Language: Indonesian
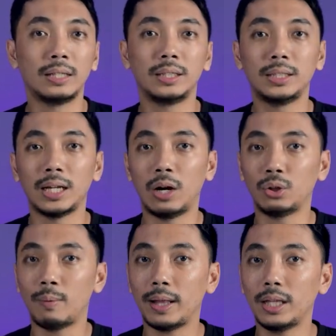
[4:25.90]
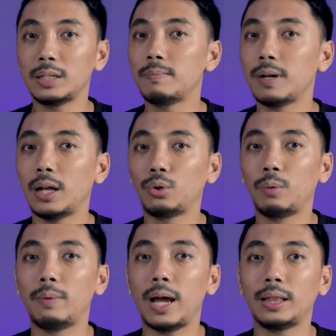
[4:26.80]
akan secara otomatis
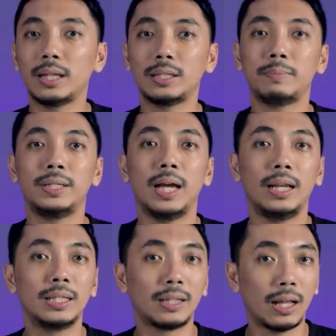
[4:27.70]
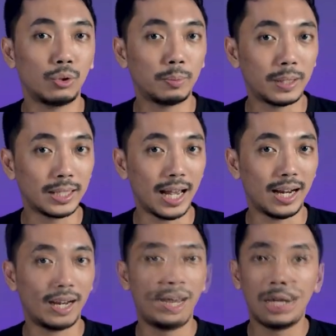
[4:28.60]
mengatur brightness menjadi
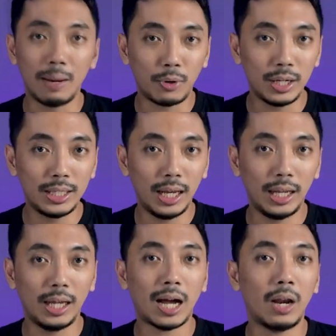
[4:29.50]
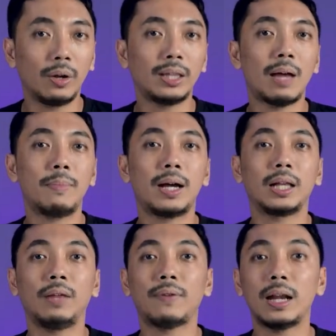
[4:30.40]
100%. Dalam kondisi ini, kalau kita
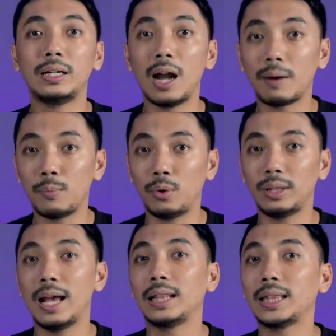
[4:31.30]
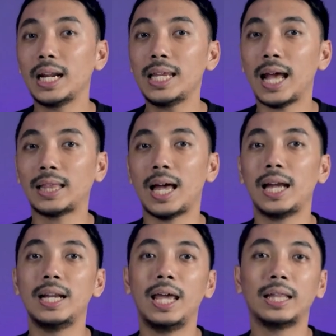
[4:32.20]
mengaktifkan dark mode,
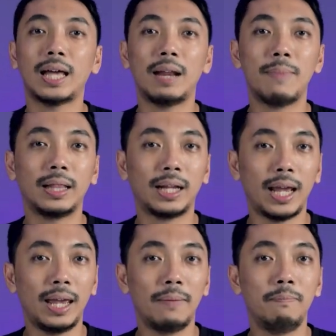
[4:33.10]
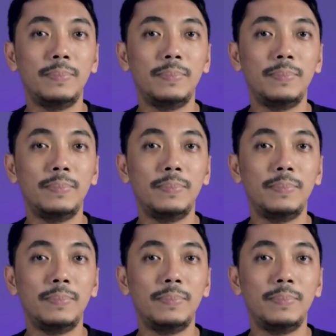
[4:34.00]
ternyata daya tahan baterai